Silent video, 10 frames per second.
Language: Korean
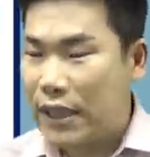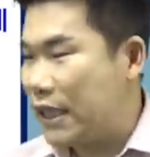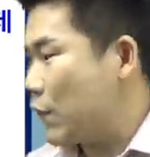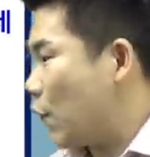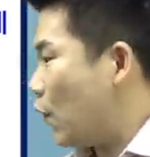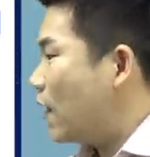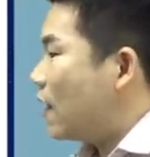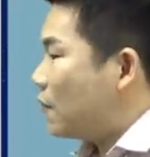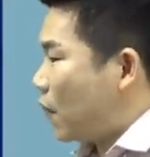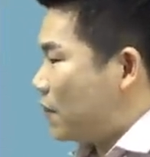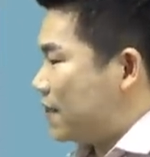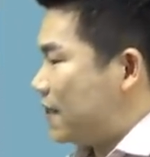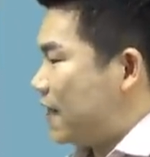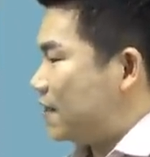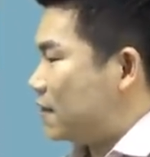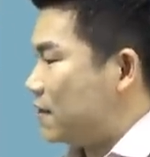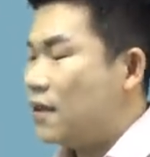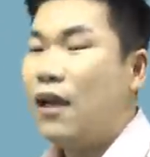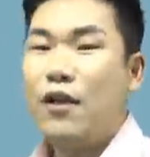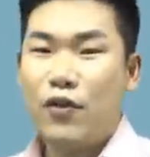그리고 법인세에서는
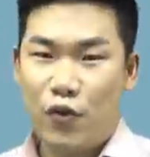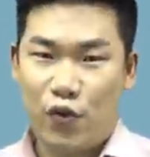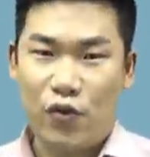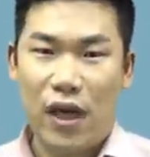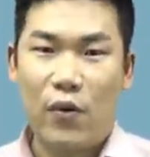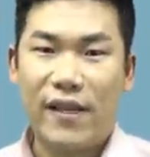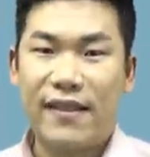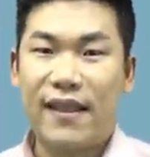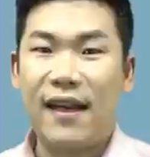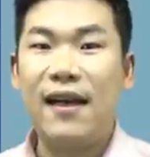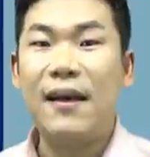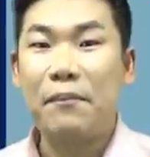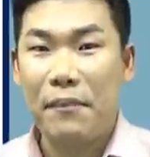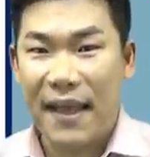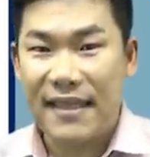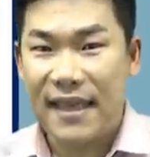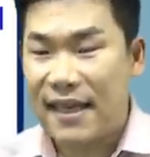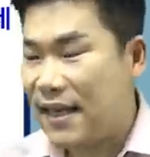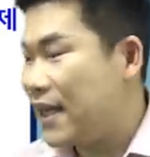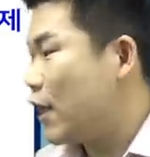추가 과세가
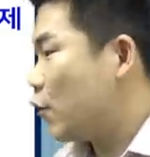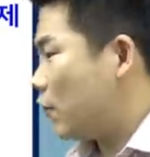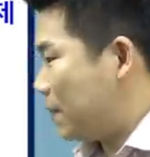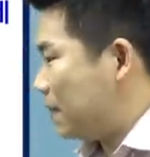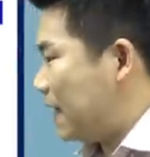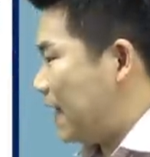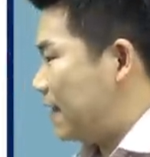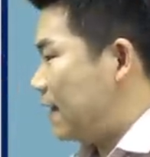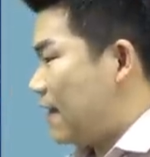배제가 됩니다.